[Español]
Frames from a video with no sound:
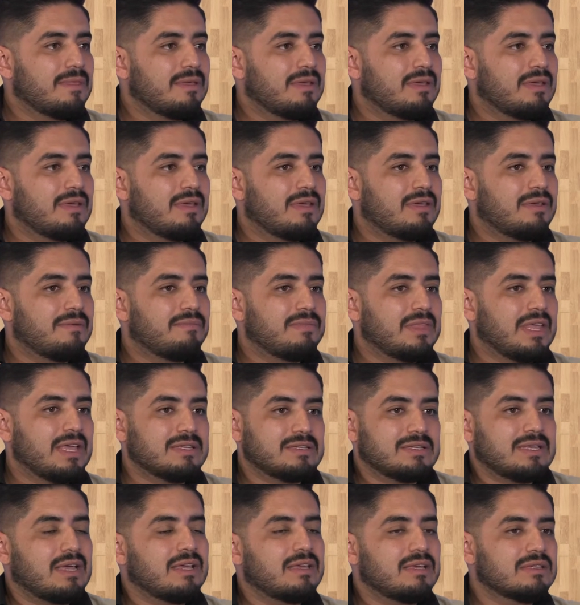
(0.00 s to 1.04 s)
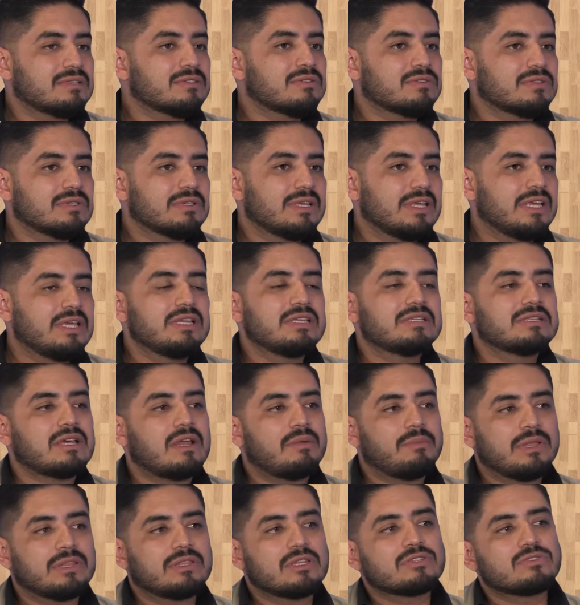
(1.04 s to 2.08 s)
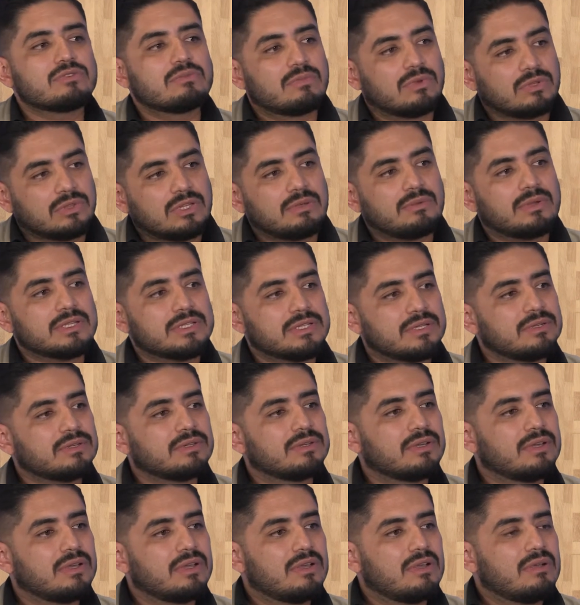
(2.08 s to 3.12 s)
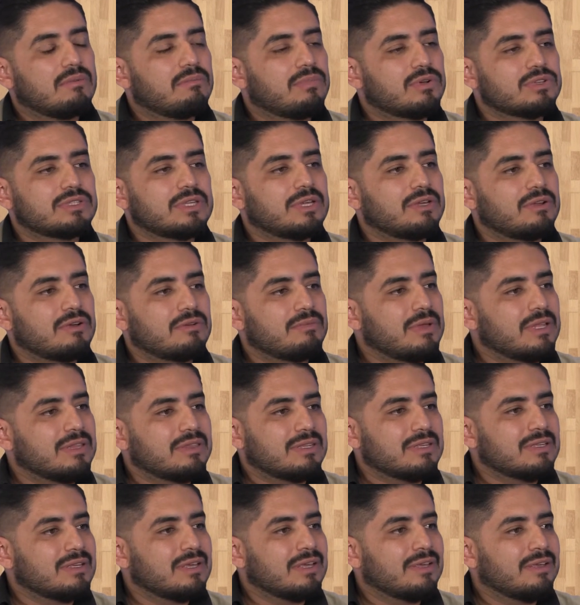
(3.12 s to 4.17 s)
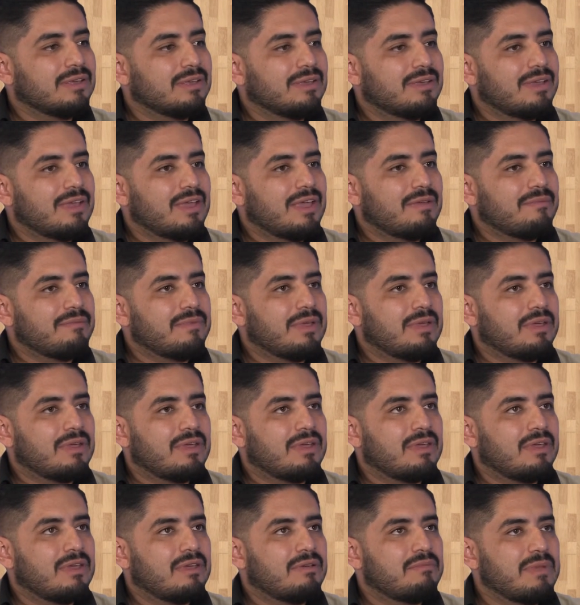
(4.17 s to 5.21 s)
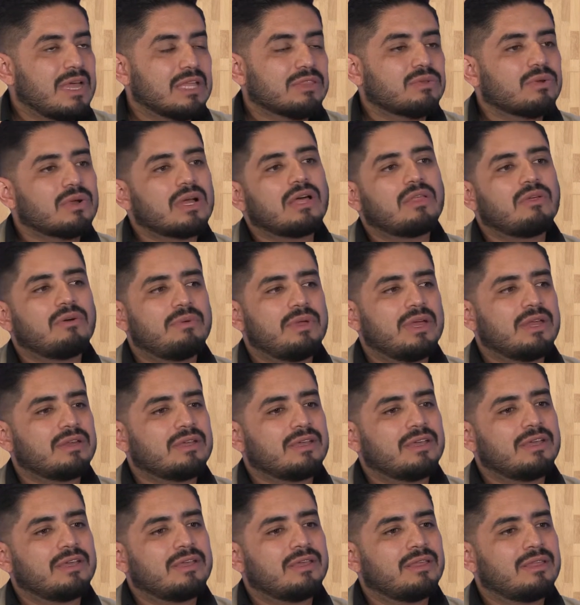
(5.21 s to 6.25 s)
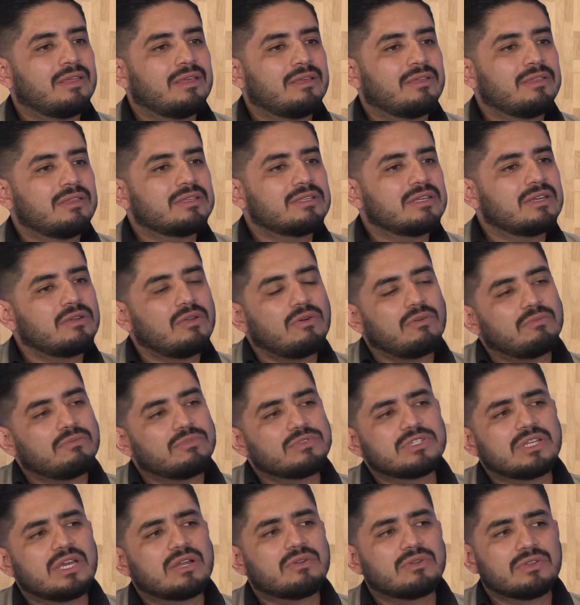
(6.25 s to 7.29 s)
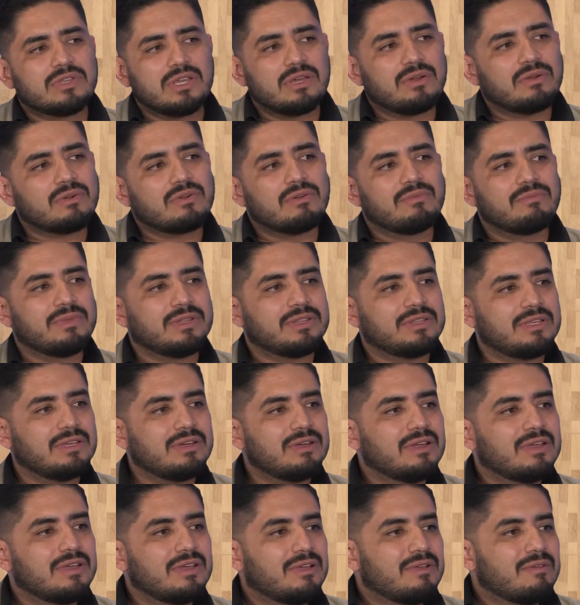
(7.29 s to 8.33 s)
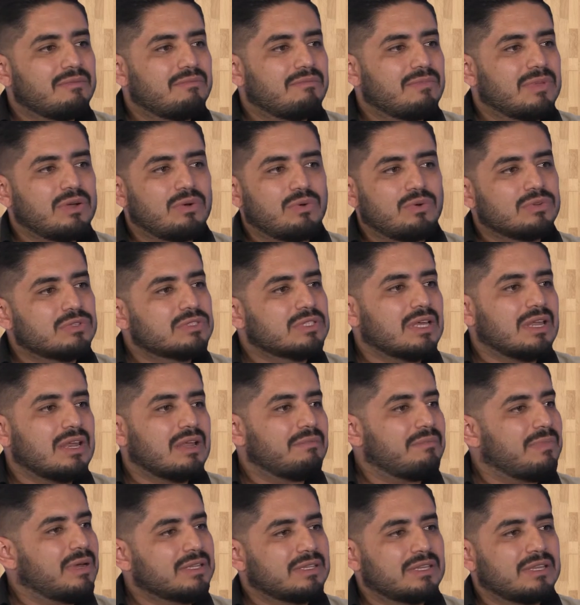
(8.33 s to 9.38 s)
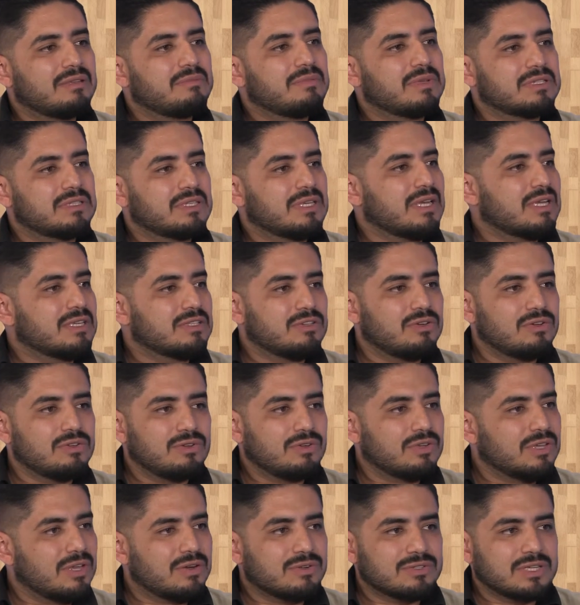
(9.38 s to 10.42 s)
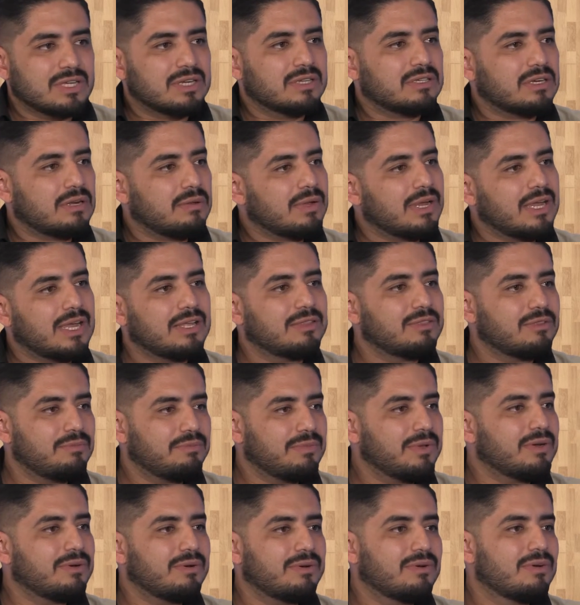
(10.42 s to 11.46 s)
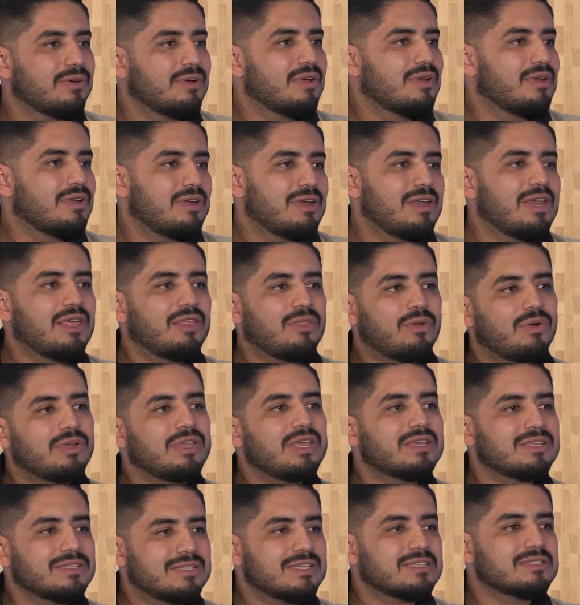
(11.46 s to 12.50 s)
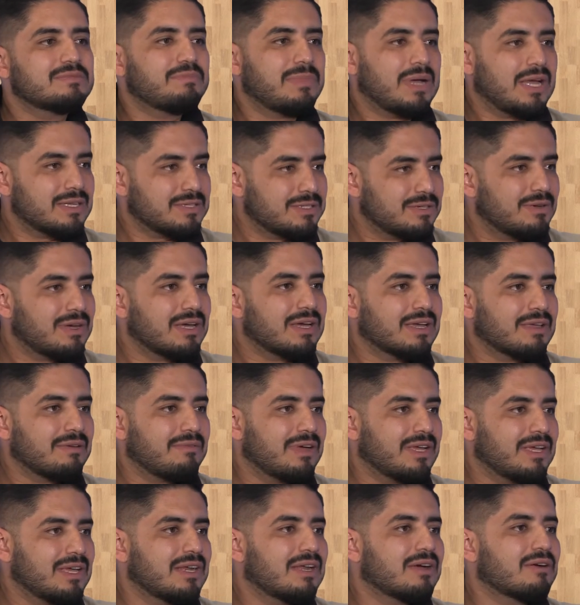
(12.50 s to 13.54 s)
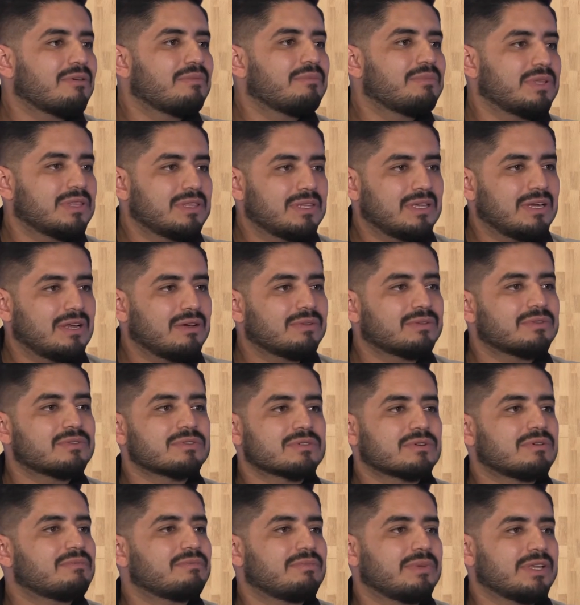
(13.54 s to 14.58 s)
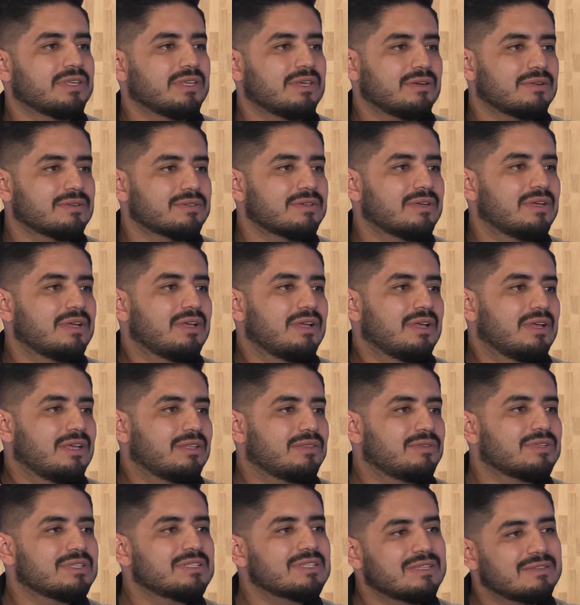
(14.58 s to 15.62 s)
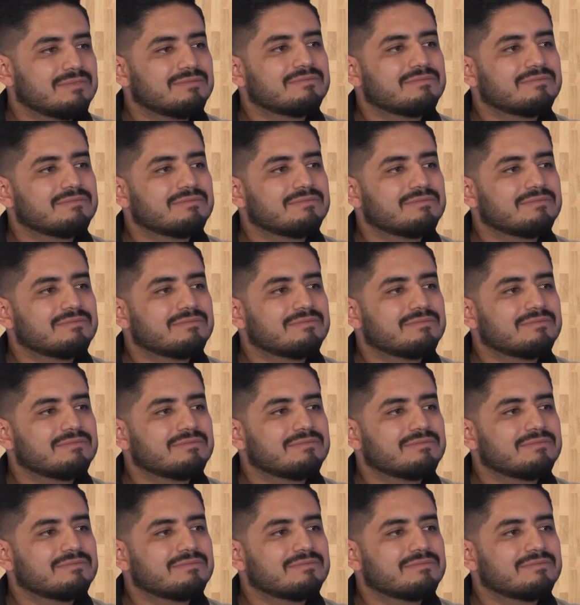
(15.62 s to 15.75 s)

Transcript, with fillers: Eh, esa es inicialmente su motivación. Posteriormente eh, me ha tocado ver que dicen, no, pues ya no quiero competir, me gusta la parte de investigación, yo quiero seguir trabajando, pero le doy ese espacio a que vayan a competir a otros compañeros. Desde,